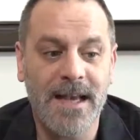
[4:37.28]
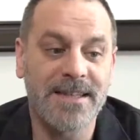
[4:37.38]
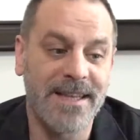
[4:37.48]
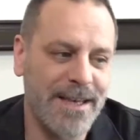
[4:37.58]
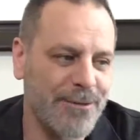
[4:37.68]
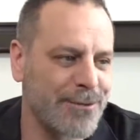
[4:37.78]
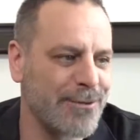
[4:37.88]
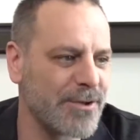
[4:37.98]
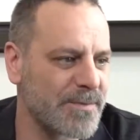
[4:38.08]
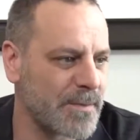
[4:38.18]
Ya şeye
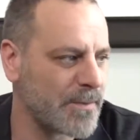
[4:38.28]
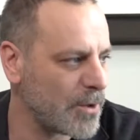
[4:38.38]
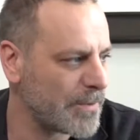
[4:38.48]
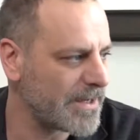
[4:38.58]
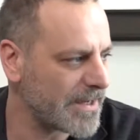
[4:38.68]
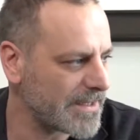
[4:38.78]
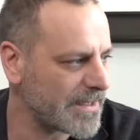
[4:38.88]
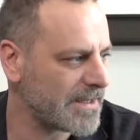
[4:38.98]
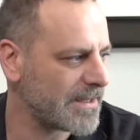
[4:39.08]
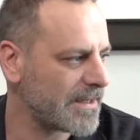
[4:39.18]
üzülüyorum tabii böyle bir
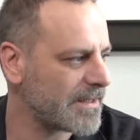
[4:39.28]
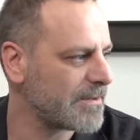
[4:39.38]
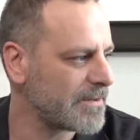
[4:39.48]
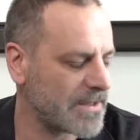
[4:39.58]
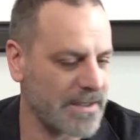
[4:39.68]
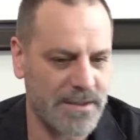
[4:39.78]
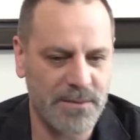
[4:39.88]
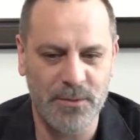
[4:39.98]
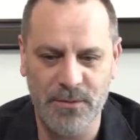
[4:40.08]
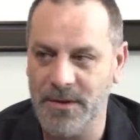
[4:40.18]
karakter yaratılmışken
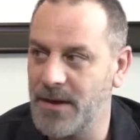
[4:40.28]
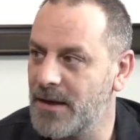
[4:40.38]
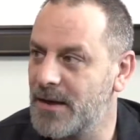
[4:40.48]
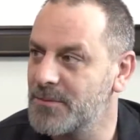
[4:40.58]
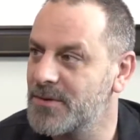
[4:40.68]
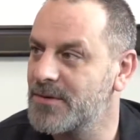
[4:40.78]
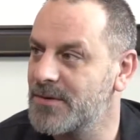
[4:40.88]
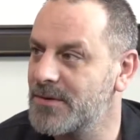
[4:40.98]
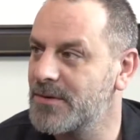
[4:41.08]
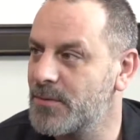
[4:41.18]
hani bu
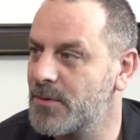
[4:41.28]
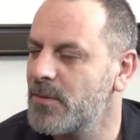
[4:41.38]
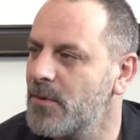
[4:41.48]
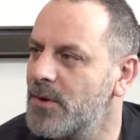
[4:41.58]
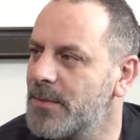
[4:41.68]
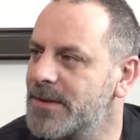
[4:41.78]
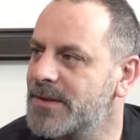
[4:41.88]
50-60 bölümü oynamak